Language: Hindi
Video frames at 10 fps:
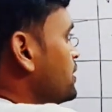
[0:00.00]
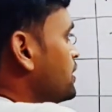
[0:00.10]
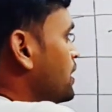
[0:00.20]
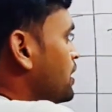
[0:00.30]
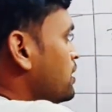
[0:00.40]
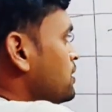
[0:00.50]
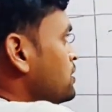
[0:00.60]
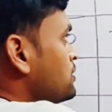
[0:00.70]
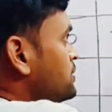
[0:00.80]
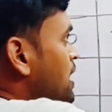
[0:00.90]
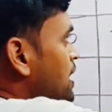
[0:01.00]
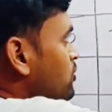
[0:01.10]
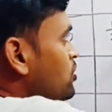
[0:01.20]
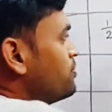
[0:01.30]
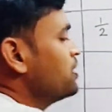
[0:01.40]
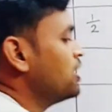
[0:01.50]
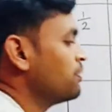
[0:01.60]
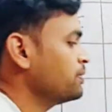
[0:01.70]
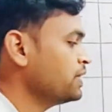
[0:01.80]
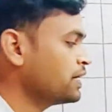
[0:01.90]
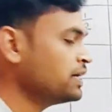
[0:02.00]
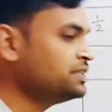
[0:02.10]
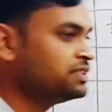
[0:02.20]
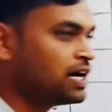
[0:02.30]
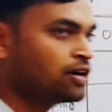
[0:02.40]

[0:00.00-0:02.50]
तीन ही रहेगा चार को हमने अभी देखा है